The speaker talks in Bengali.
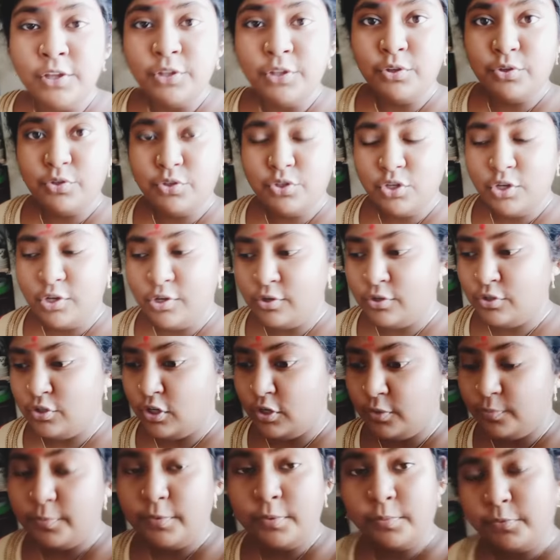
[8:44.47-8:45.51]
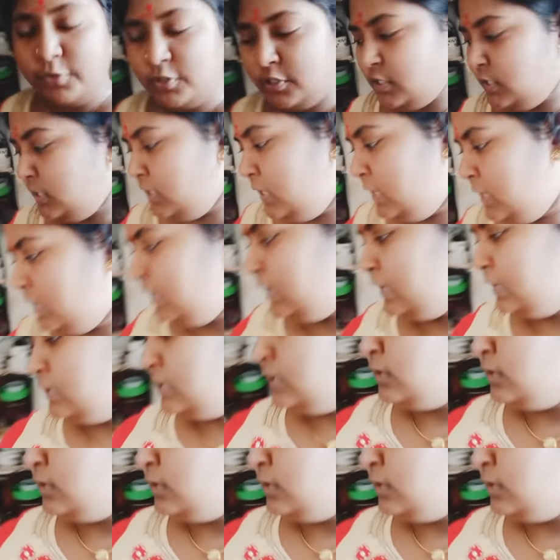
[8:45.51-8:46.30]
তো চলো ঝটপট বসিয়ে দিই এখানে